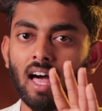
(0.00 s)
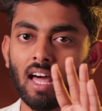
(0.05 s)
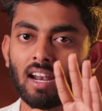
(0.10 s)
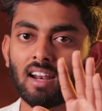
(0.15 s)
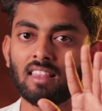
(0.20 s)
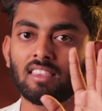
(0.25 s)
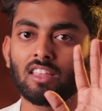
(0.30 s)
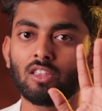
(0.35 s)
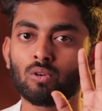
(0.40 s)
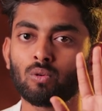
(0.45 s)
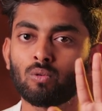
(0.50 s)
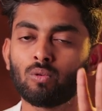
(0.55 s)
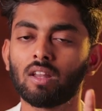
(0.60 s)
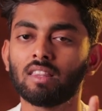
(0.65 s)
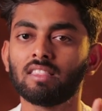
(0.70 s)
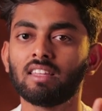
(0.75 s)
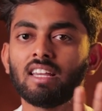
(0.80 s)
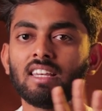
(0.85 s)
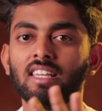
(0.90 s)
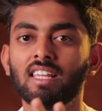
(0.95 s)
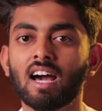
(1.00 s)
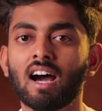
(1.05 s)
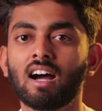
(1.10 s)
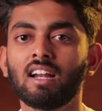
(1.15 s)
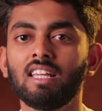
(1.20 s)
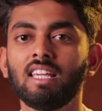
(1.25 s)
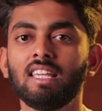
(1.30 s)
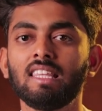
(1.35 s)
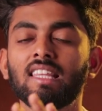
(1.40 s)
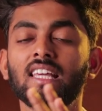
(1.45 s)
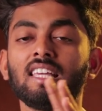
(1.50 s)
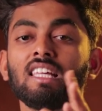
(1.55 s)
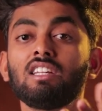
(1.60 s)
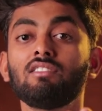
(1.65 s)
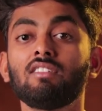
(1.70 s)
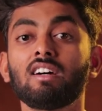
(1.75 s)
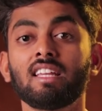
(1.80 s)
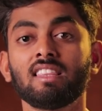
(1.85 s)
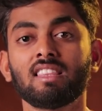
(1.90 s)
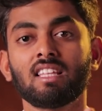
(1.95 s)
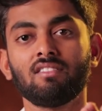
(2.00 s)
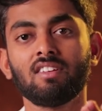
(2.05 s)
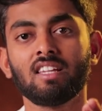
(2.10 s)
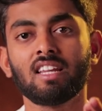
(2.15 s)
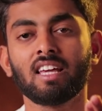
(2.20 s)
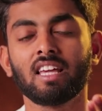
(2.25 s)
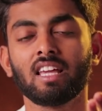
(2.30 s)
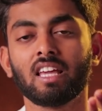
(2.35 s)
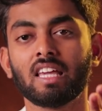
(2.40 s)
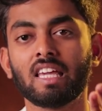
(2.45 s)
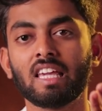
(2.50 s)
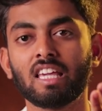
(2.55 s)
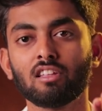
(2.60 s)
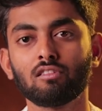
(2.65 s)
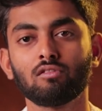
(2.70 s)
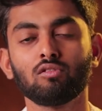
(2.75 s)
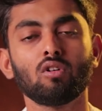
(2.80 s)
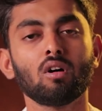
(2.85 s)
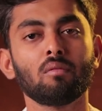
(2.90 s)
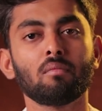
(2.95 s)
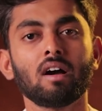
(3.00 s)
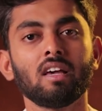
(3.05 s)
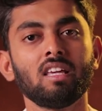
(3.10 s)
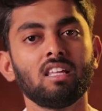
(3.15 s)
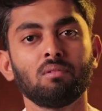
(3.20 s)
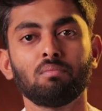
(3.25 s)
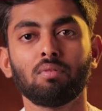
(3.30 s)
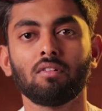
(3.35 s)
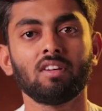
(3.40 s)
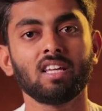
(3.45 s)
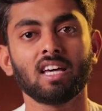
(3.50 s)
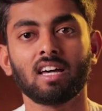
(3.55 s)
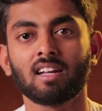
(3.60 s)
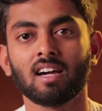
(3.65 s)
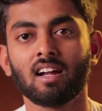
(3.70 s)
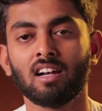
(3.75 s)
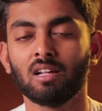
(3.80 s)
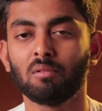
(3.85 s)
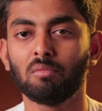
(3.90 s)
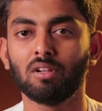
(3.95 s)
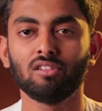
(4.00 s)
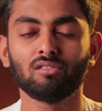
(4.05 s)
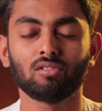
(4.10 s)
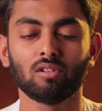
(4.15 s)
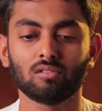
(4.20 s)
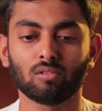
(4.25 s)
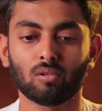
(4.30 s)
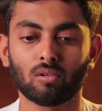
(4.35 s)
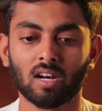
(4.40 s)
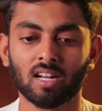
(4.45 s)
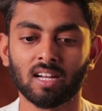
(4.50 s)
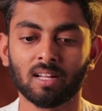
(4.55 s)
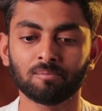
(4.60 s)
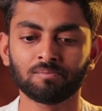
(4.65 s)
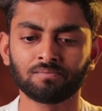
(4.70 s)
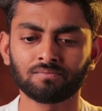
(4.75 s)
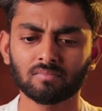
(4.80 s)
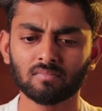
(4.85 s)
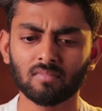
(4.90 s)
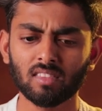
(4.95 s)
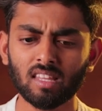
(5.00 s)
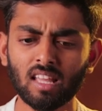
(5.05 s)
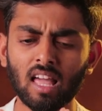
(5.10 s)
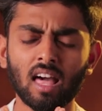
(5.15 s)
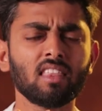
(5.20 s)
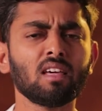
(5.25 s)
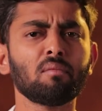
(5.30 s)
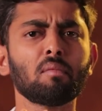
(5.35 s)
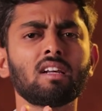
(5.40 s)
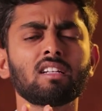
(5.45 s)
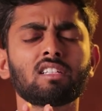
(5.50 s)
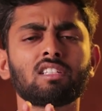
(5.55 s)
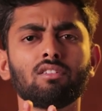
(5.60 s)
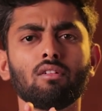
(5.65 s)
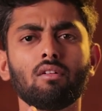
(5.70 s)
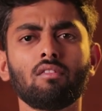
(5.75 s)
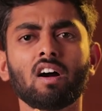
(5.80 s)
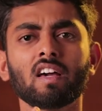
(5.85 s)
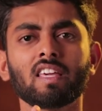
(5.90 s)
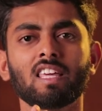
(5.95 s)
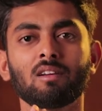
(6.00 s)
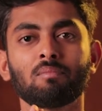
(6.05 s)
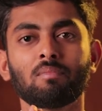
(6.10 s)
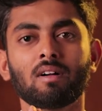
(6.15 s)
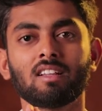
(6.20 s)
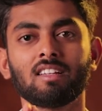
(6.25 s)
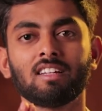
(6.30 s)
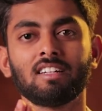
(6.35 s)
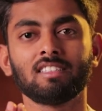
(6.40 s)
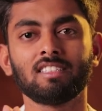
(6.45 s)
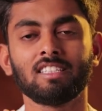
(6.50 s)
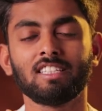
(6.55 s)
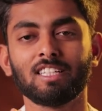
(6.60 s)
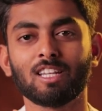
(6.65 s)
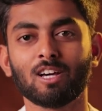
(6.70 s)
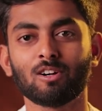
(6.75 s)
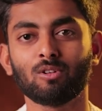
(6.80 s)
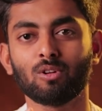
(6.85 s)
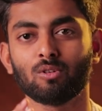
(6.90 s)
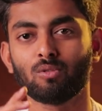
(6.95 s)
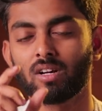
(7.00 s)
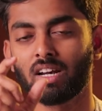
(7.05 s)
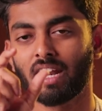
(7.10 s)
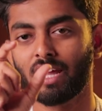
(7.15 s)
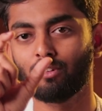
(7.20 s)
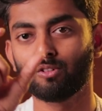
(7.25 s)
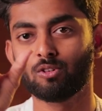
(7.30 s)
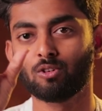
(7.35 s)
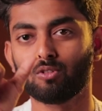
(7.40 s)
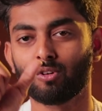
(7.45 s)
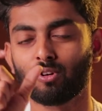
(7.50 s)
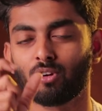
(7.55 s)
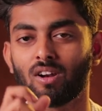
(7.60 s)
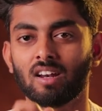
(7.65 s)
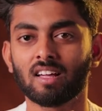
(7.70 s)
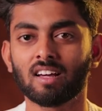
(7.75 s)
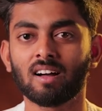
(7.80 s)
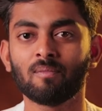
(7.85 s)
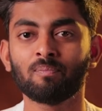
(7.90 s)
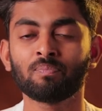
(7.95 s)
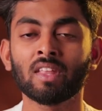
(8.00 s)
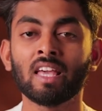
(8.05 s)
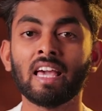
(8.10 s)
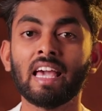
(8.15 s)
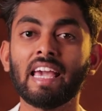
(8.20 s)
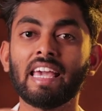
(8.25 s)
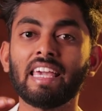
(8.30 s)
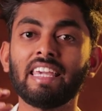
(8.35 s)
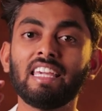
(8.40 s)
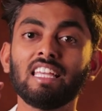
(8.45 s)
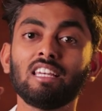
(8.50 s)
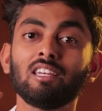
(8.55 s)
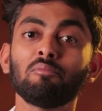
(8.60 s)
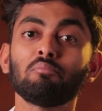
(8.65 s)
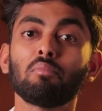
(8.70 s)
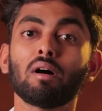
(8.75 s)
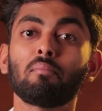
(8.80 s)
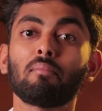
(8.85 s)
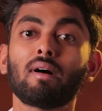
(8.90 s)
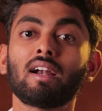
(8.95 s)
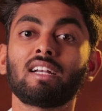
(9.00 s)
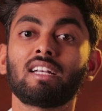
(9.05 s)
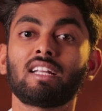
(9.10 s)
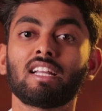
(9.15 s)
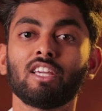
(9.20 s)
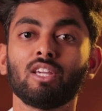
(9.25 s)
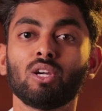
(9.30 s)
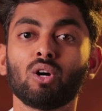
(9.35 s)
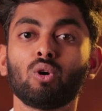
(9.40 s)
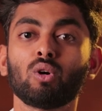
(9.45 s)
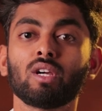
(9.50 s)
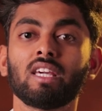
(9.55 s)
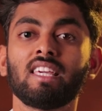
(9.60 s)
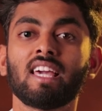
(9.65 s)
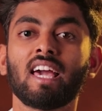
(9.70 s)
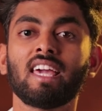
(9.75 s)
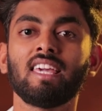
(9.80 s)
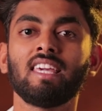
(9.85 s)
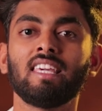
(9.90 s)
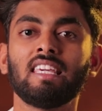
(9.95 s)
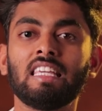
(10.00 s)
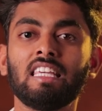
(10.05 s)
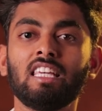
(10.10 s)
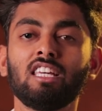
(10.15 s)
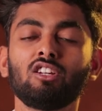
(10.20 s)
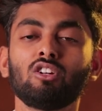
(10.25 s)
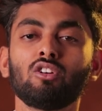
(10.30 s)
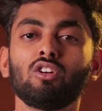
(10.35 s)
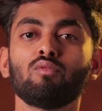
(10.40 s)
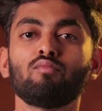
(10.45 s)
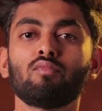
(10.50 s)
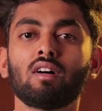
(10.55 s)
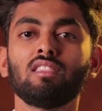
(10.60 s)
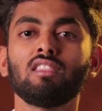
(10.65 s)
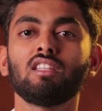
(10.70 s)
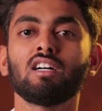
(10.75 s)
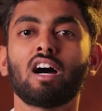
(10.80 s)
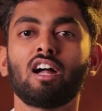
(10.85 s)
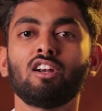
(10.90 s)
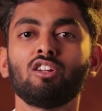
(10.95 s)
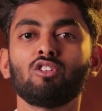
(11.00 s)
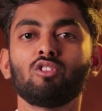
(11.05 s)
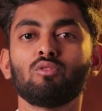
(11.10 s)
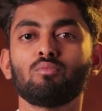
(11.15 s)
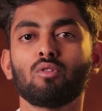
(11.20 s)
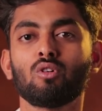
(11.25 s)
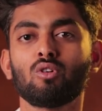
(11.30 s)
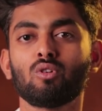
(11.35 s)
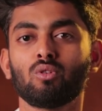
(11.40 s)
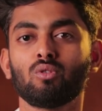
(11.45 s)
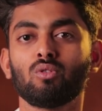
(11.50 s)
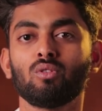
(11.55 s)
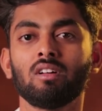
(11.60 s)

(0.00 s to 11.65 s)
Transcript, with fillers: அதனால தான் அந்த குழந்தை ஞானி இந்த இருவரை தவிர இங்கே சுகமாக இருப்பவர் யார் காட்டு அப்படின்னு சொல்லி சொல்கிறாங்க அதே மாதிரி சிவவாக்கியர் பாடல் எடுத்துக்கிட்டிங்கன்னா கூட ஒரு லைன் ஒன்று வரும் அவ்வளோதான் இன்பமற்ற யோகியை இருளும் வந்து அணுகுமோ